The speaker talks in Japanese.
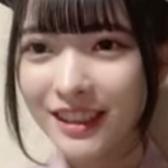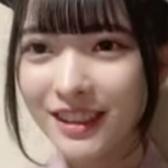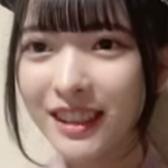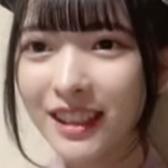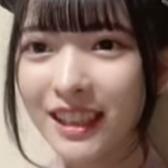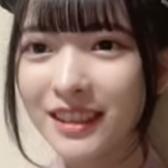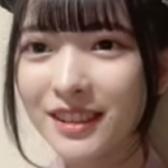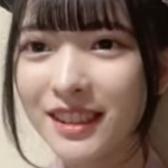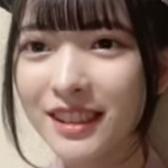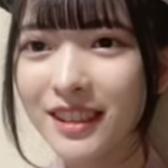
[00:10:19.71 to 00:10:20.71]
ツイッターに
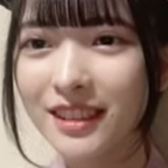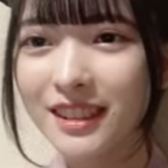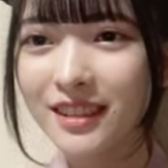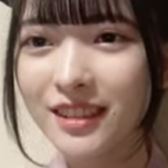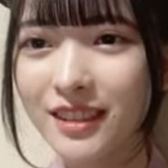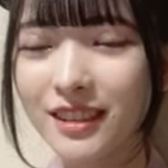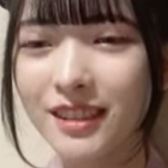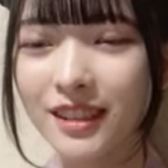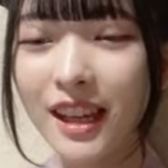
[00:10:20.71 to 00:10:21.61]
載せたゆきちゃんのスクショ